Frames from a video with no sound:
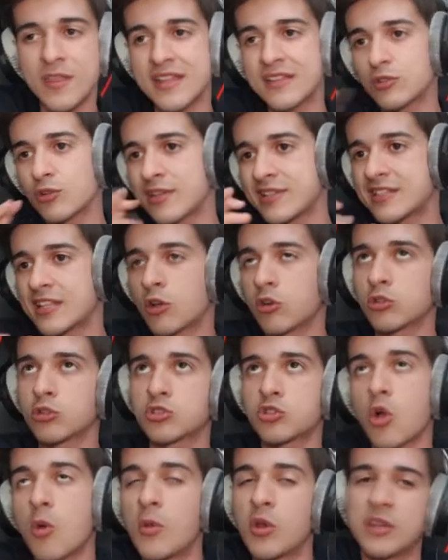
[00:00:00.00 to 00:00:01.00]
Dentro de este corto
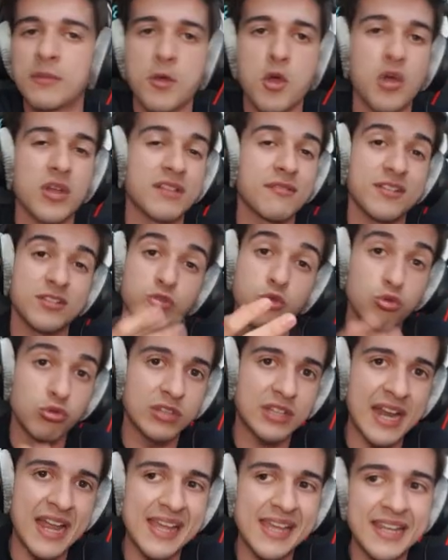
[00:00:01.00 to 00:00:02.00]
es como lo típico que te ves
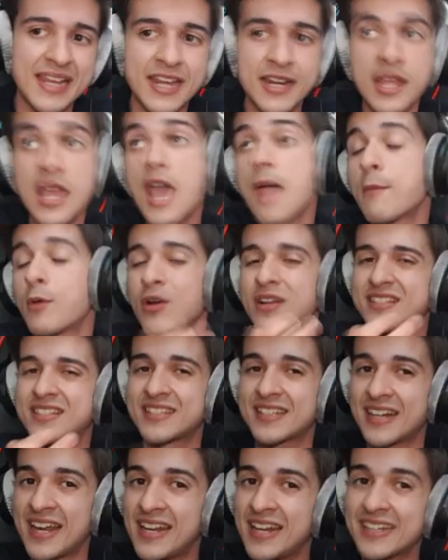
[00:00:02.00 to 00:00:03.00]
un tráiler, pero en
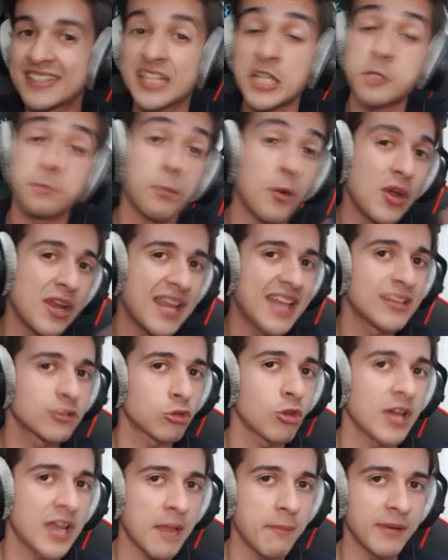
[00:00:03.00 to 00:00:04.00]
ese tráiler te
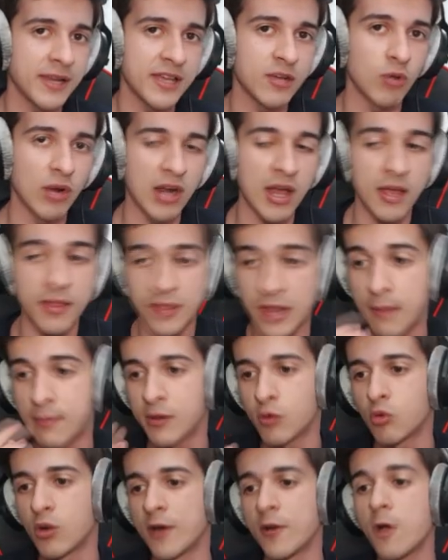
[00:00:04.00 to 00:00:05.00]
spoilean toda la película, de la
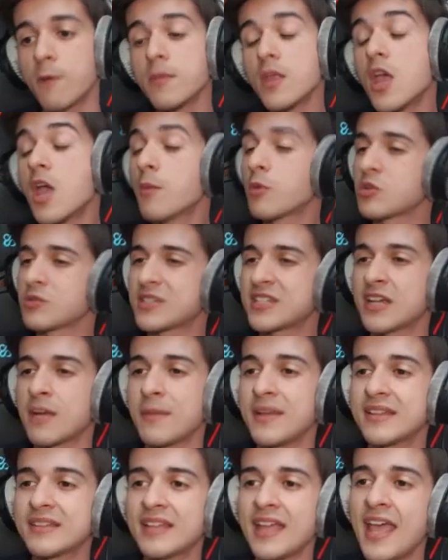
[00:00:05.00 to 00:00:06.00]
película, ¿no? Pues
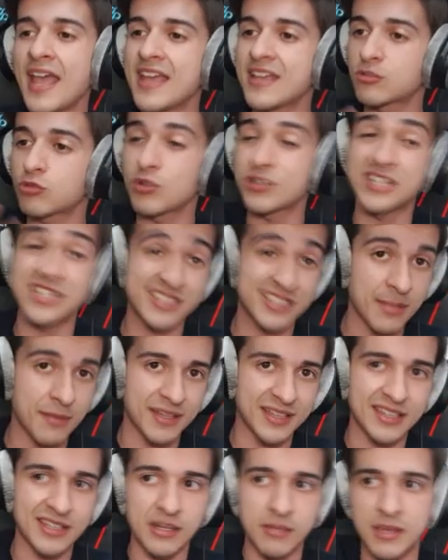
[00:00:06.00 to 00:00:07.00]
básicamente esto es este
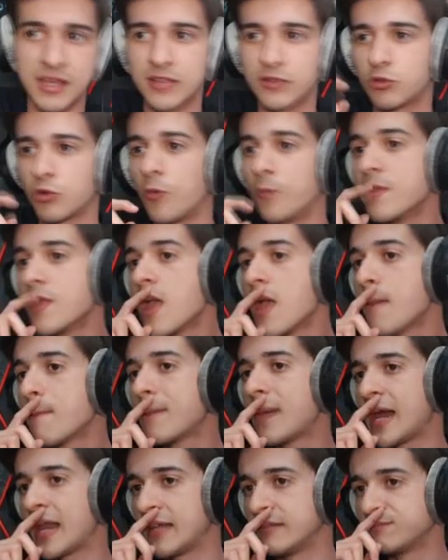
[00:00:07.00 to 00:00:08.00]
mantenimiento.
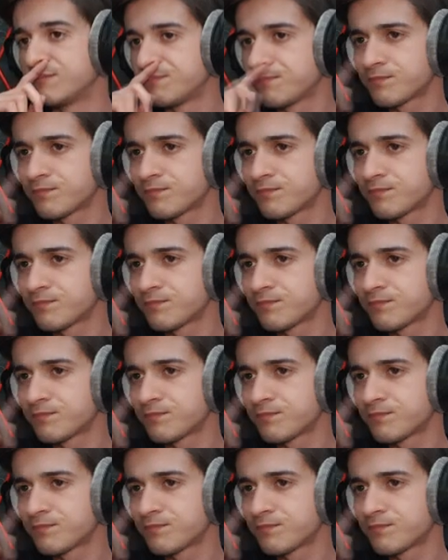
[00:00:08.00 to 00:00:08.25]
Vale.